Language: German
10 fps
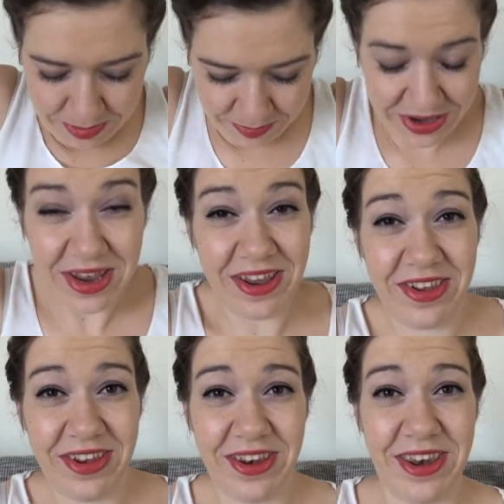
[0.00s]
bin
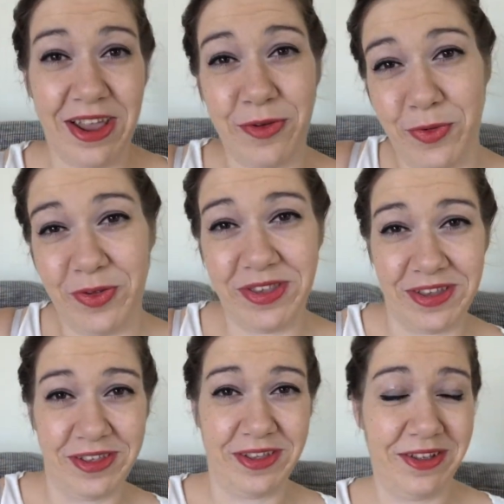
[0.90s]
ich der
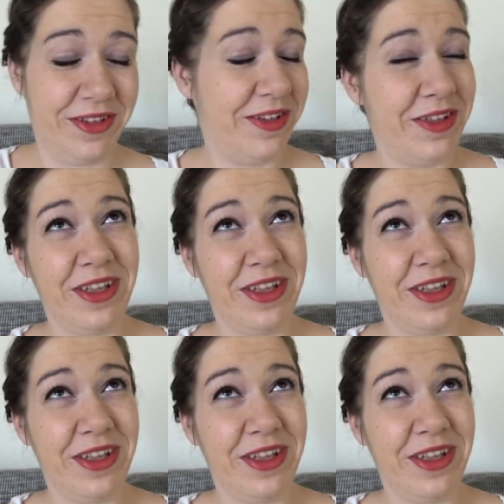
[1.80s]
größte